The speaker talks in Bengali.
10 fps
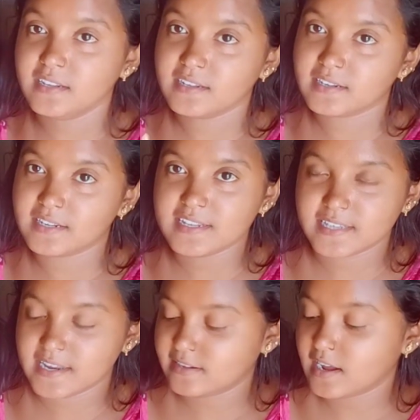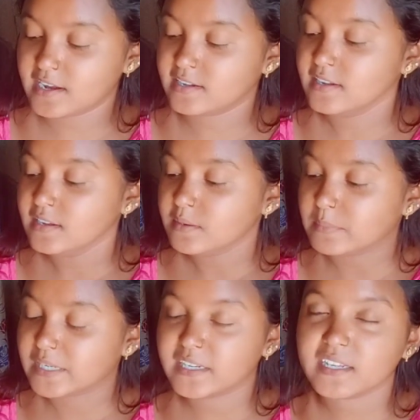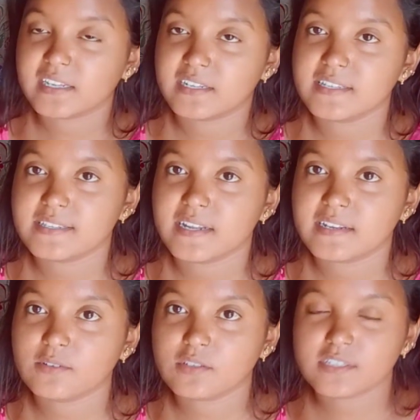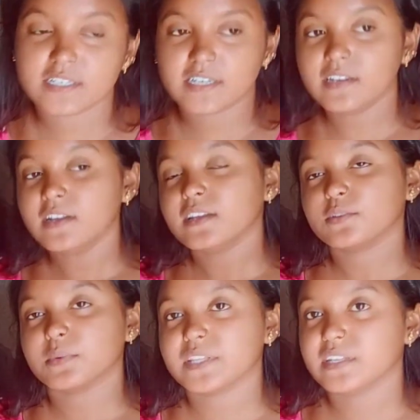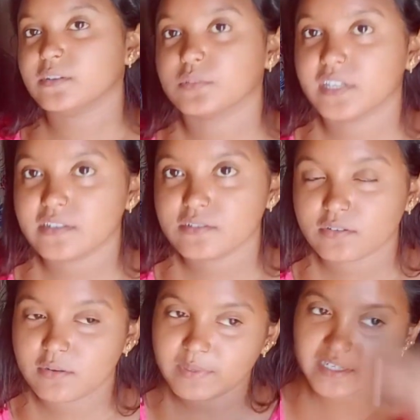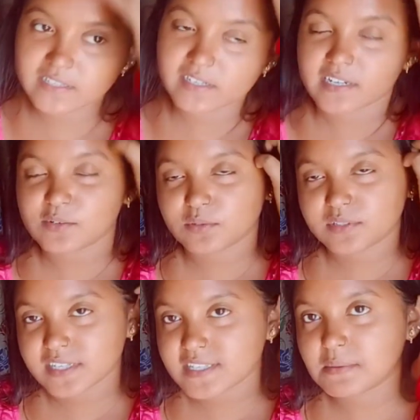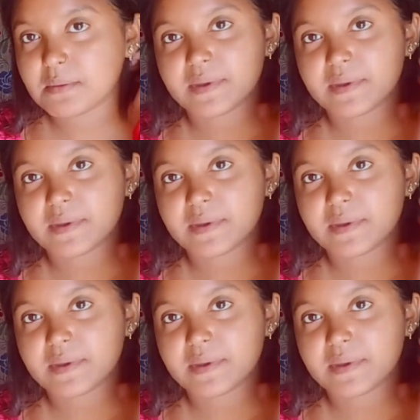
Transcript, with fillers: গ্লিসারিন আর মানে গ্লিসারিন হচ্ছে তোমাদের রোদের জন্য মানে যারা রোদ্রে যাবে বা